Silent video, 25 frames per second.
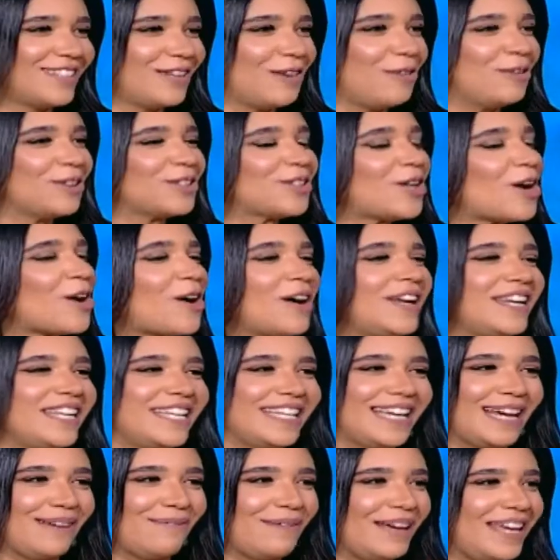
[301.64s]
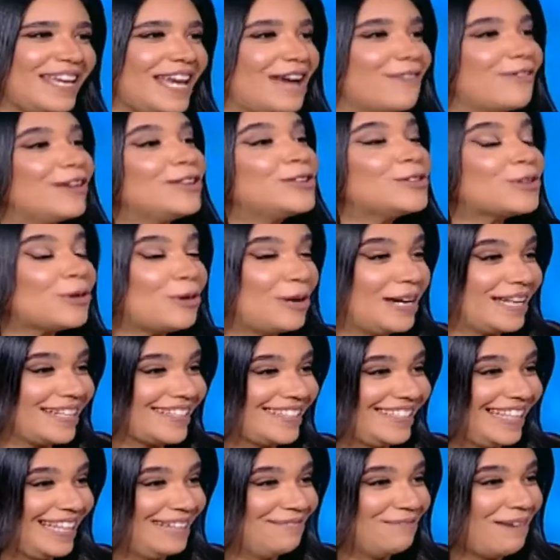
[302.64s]
والطاقه الايجابيه فانتوا
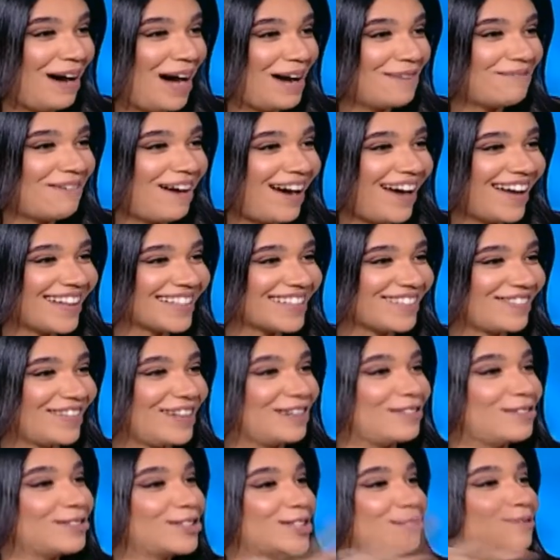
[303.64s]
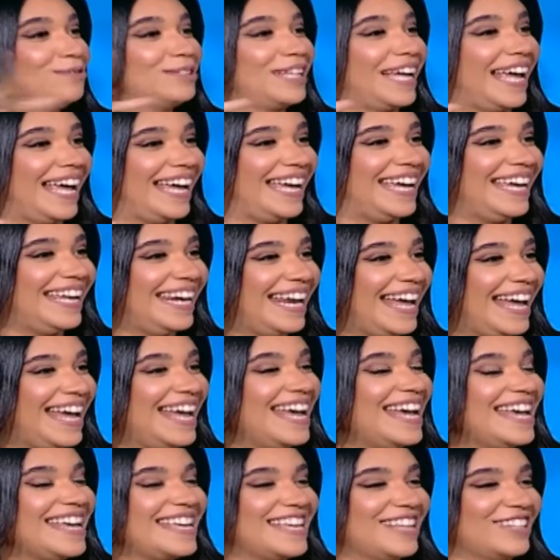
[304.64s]
الاثنين مع بعض فانا كنت متخيله
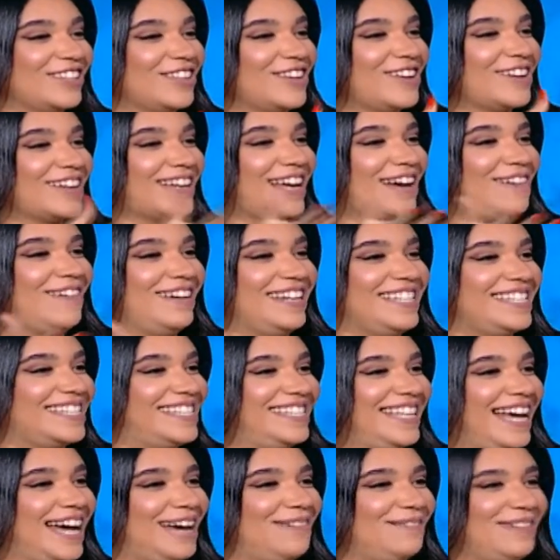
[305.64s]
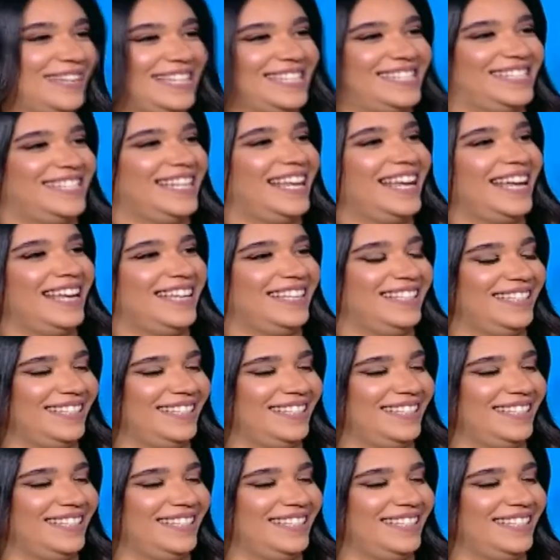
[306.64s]
يا ترى الكواليس دي عامله ازاي احنا عملنا